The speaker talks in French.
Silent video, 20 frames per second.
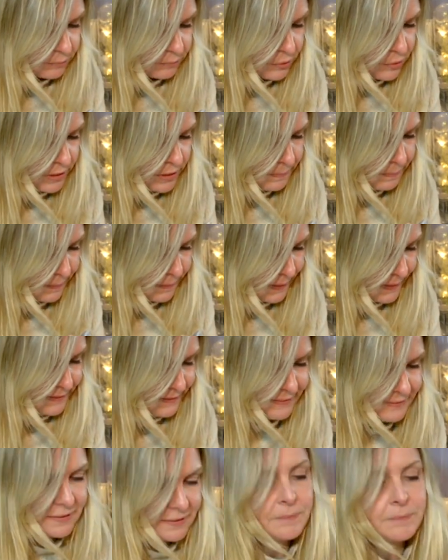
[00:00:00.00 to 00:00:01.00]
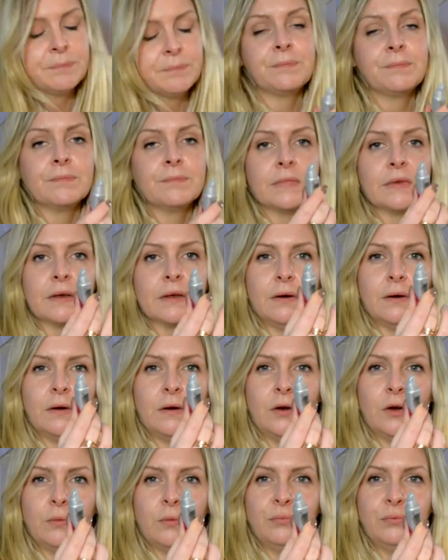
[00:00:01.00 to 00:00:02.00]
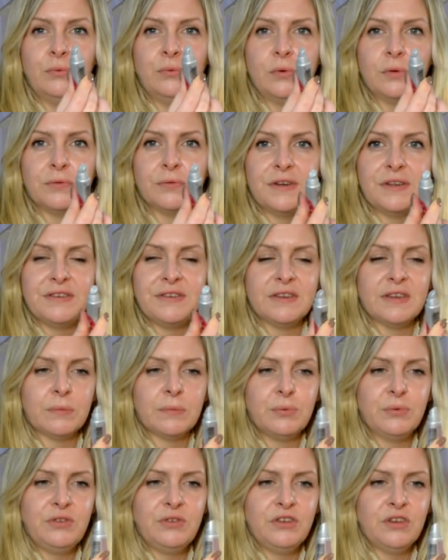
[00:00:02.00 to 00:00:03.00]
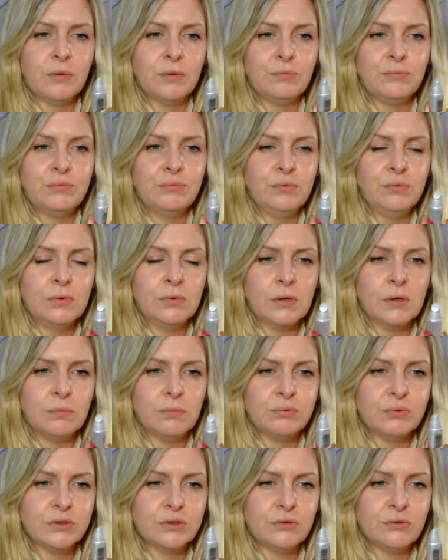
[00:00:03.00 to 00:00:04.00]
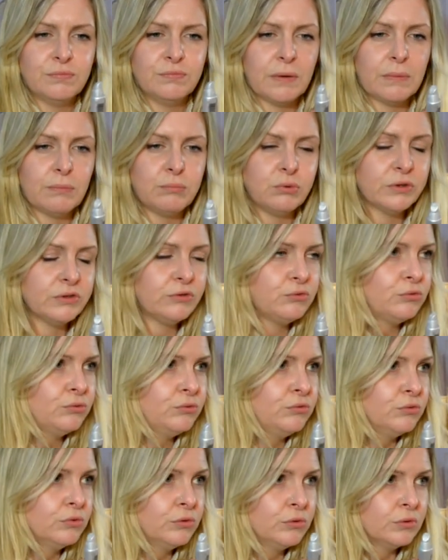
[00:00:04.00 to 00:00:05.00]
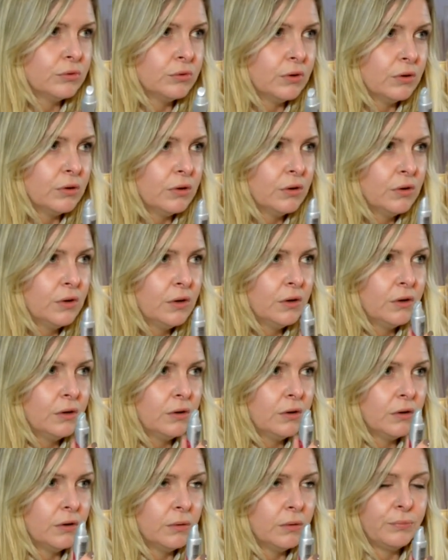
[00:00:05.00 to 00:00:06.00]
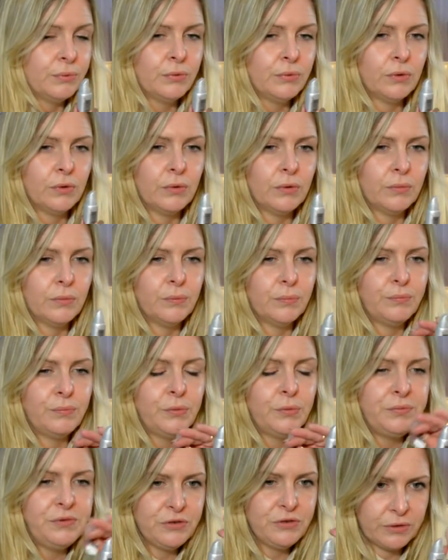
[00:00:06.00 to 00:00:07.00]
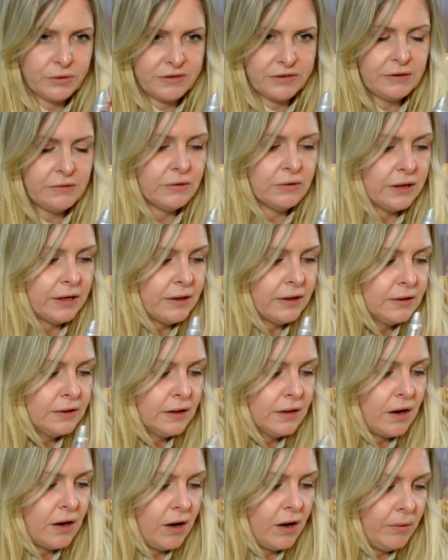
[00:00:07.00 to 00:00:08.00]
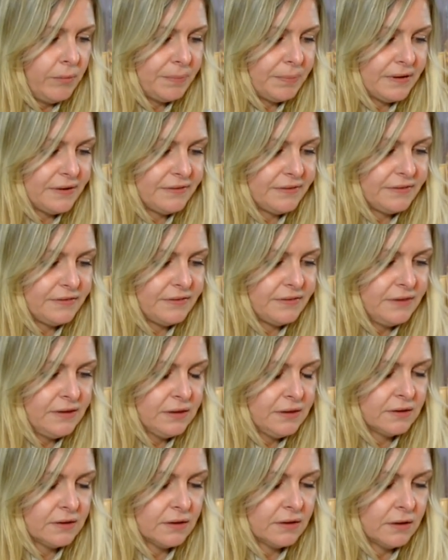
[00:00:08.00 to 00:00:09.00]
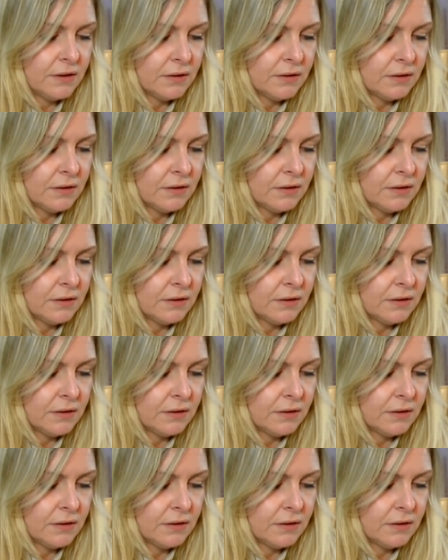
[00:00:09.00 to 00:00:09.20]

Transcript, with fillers: un peu épaisse. Euh, l'embout, en fait, c'est un petit embout euh, point... enfin, pointu, non, un, peu, un peu biseauté, voilà. En plastique,